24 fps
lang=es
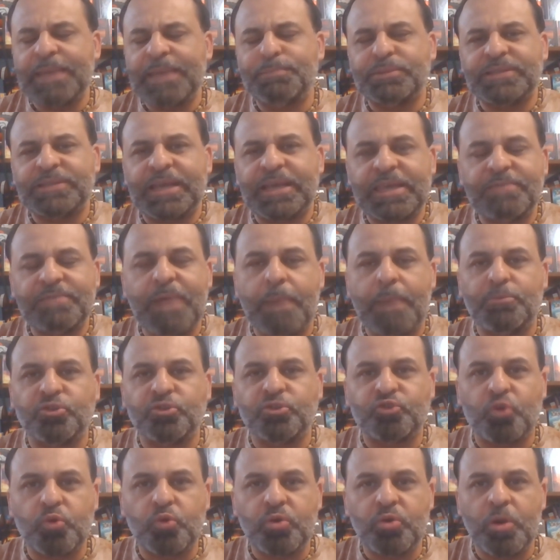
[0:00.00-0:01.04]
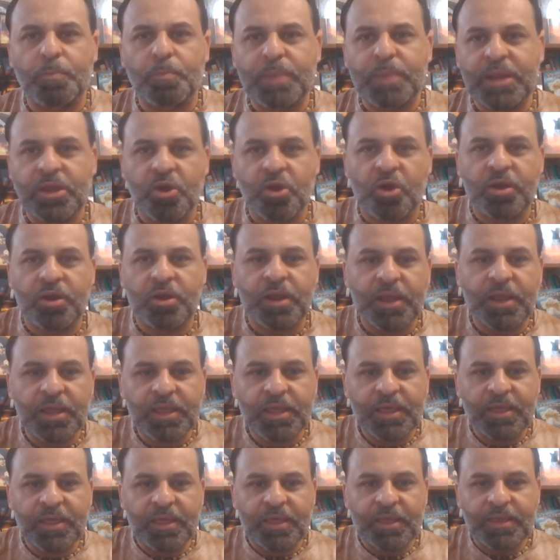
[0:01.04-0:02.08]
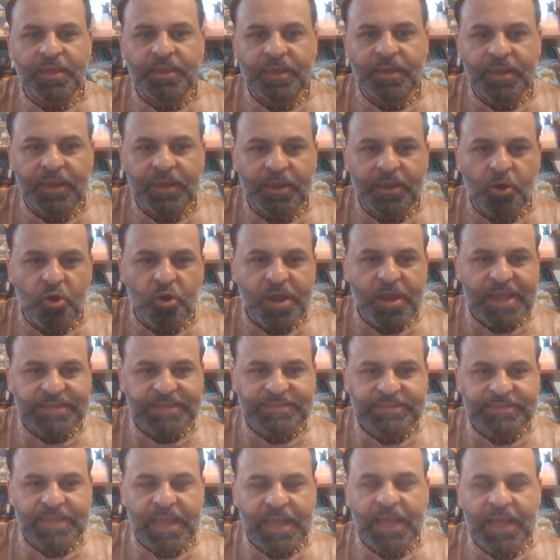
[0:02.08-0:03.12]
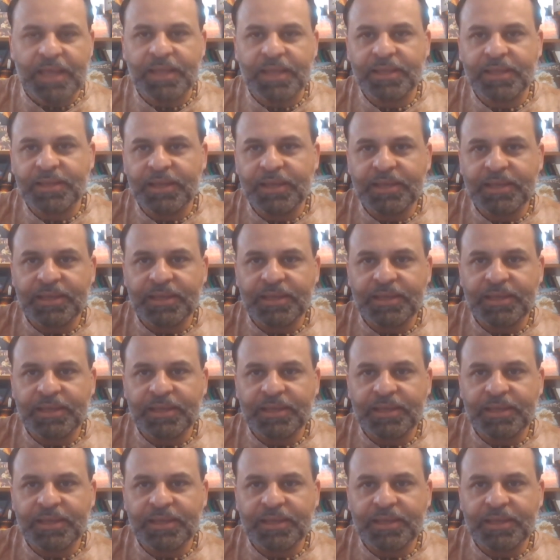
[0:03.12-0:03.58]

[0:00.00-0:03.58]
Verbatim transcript: pues aquí vamos con una opinión eh, honesta